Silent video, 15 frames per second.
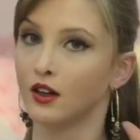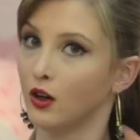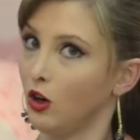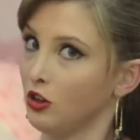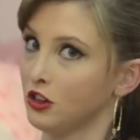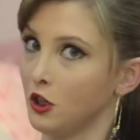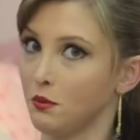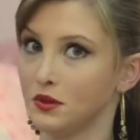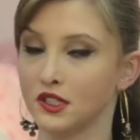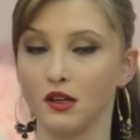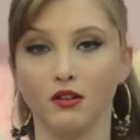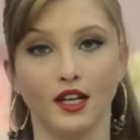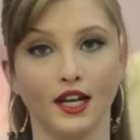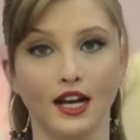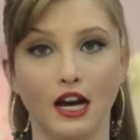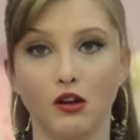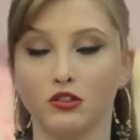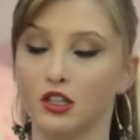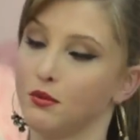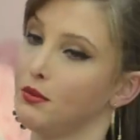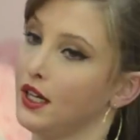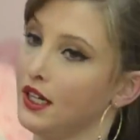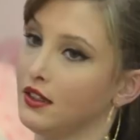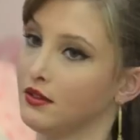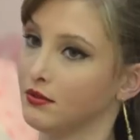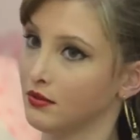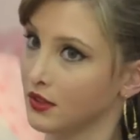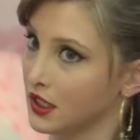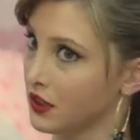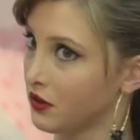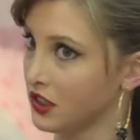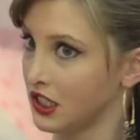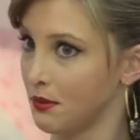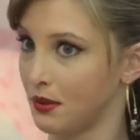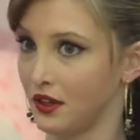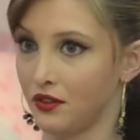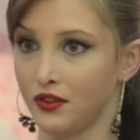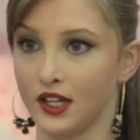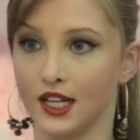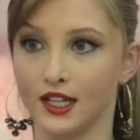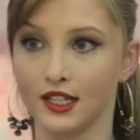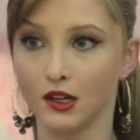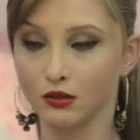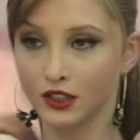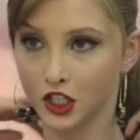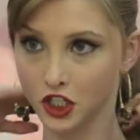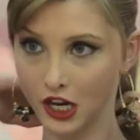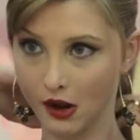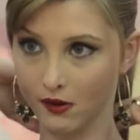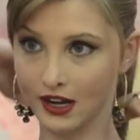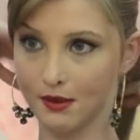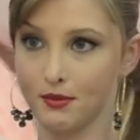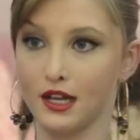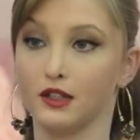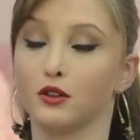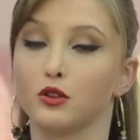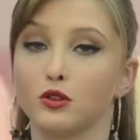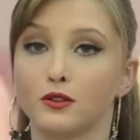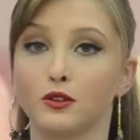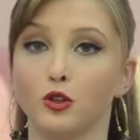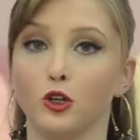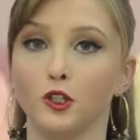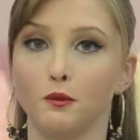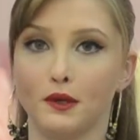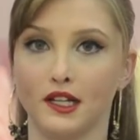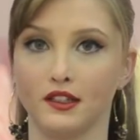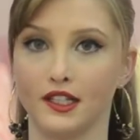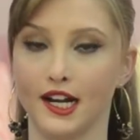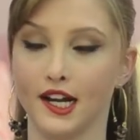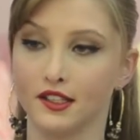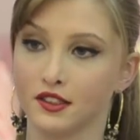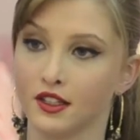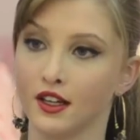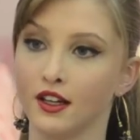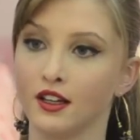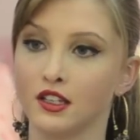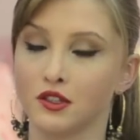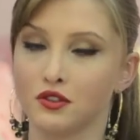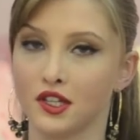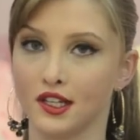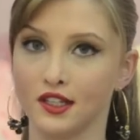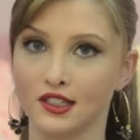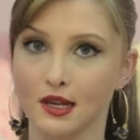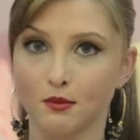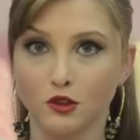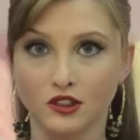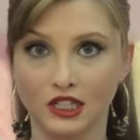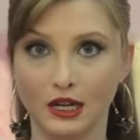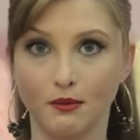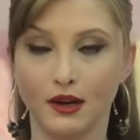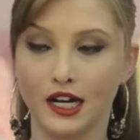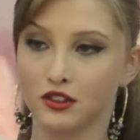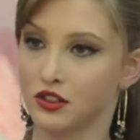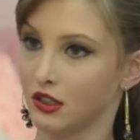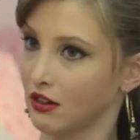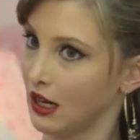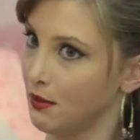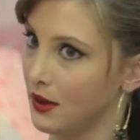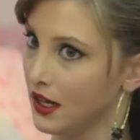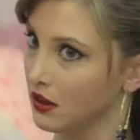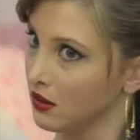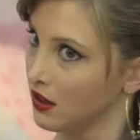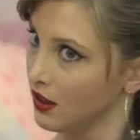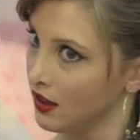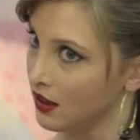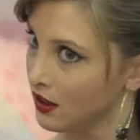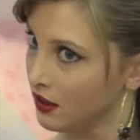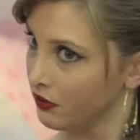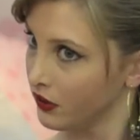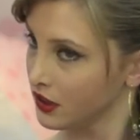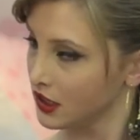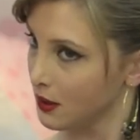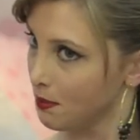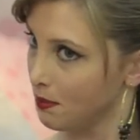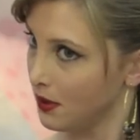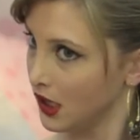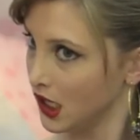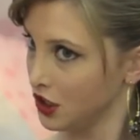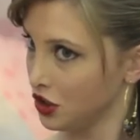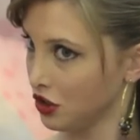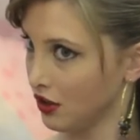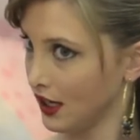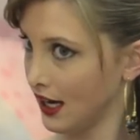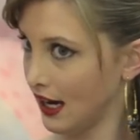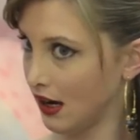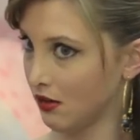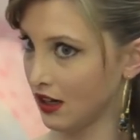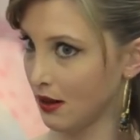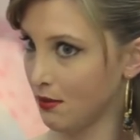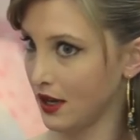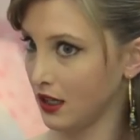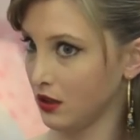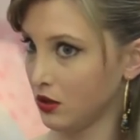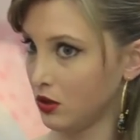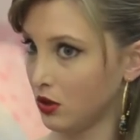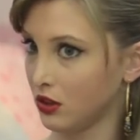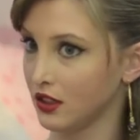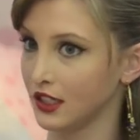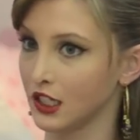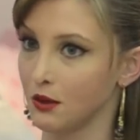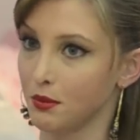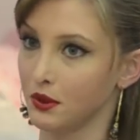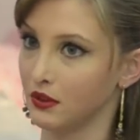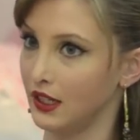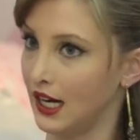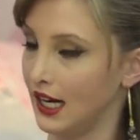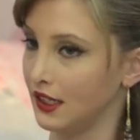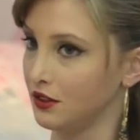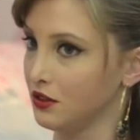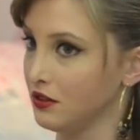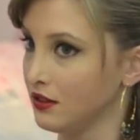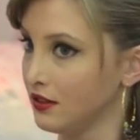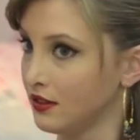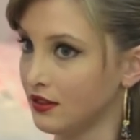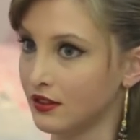Outra opção legal também, se você preferir não deixar o cabelo todo para trás, se você quiser mostrar mais o seu cabelo, você pode jogar o cabelo todo aqui pro lado